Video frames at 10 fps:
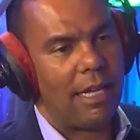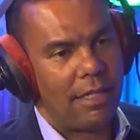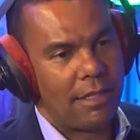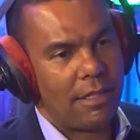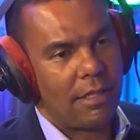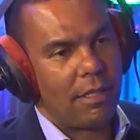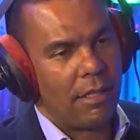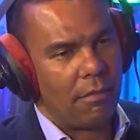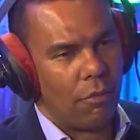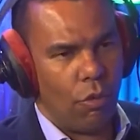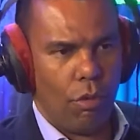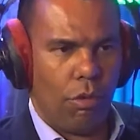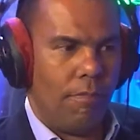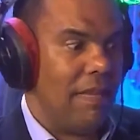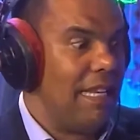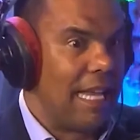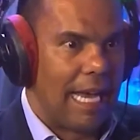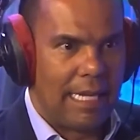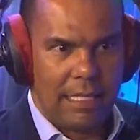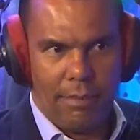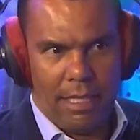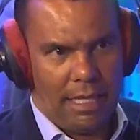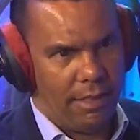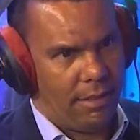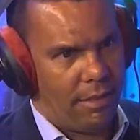Eles gostavam de crucificar. Oh, milhares e milhares.